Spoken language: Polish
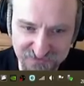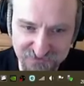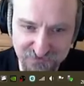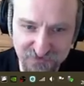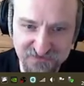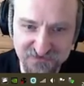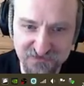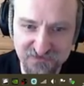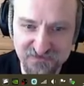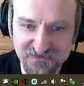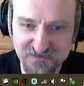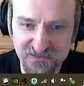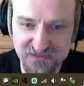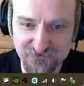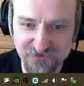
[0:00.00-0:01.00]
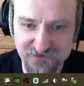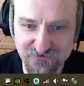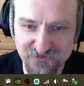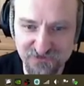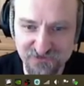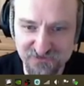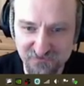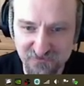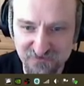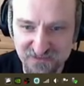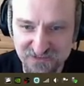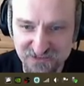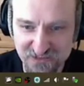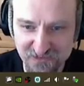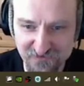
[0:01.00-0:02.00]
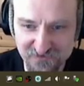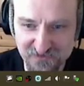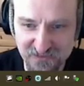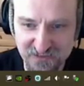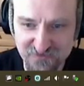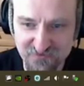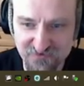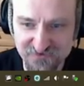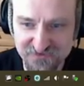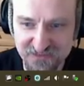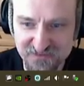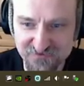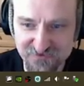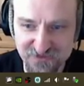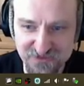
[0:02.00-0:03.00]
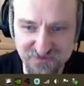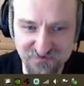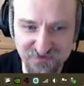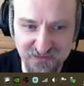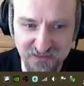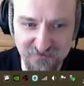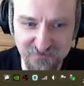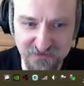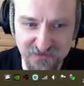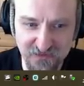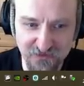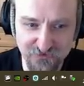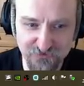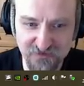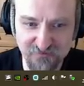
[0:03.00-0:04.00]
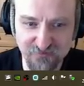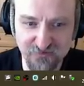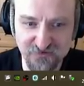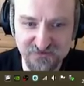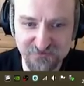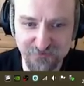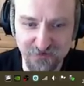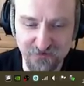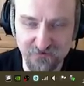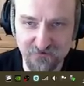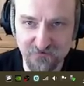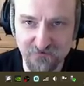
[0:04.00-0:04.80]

Z drugiej strony znalazły się też osoby narzekające na liczbę starć z przeciwnikami, których było sporo.